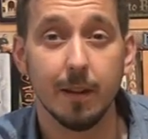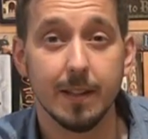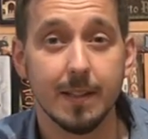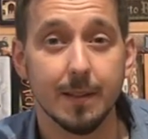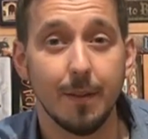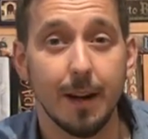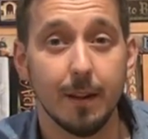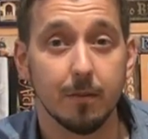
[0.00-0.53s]
jetzt
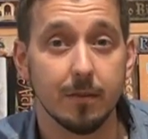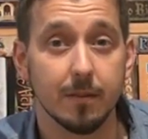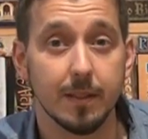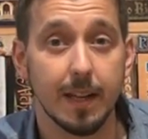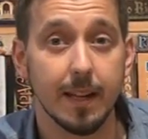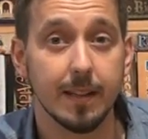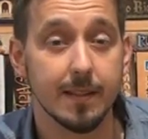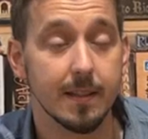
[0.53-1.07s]

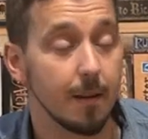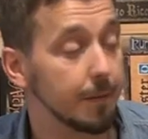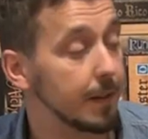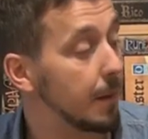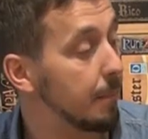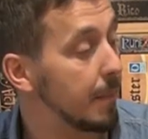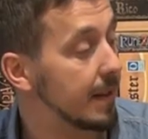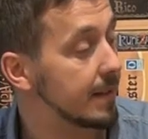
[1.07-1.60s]
2016 auf
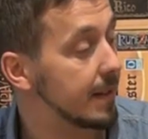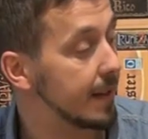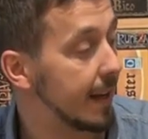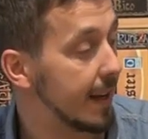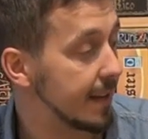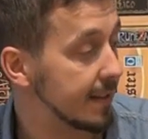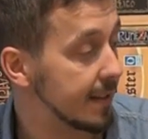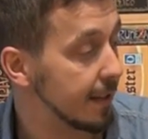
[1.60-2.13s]
der Messe in
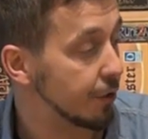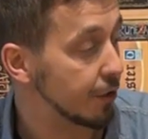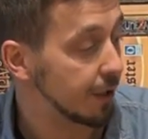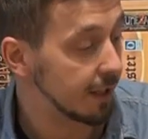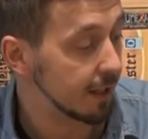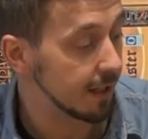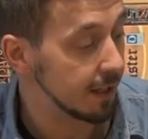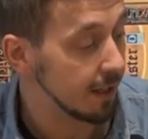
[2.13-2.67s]
Essen
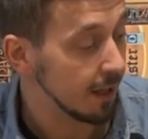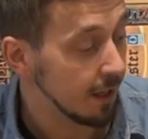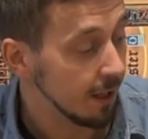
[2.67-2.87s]
erschienen.